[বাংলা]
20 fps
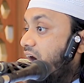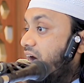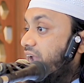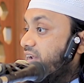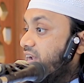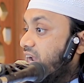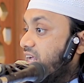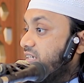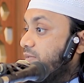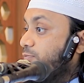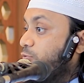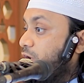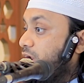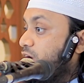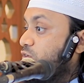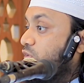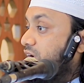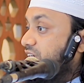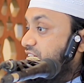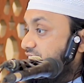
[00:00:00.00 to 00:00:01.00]
আল্লাহ যে
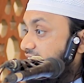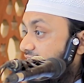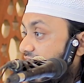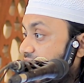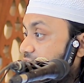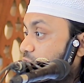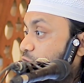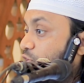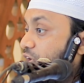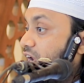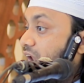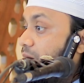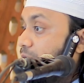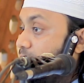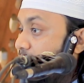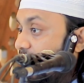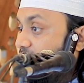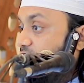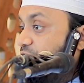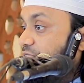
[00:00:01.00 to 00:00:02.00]
বলেন ওয়াসারি ওইলা
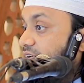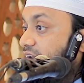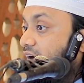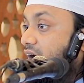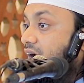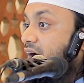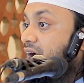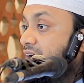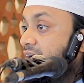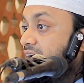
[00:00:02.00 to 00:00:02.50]
মাগফিরা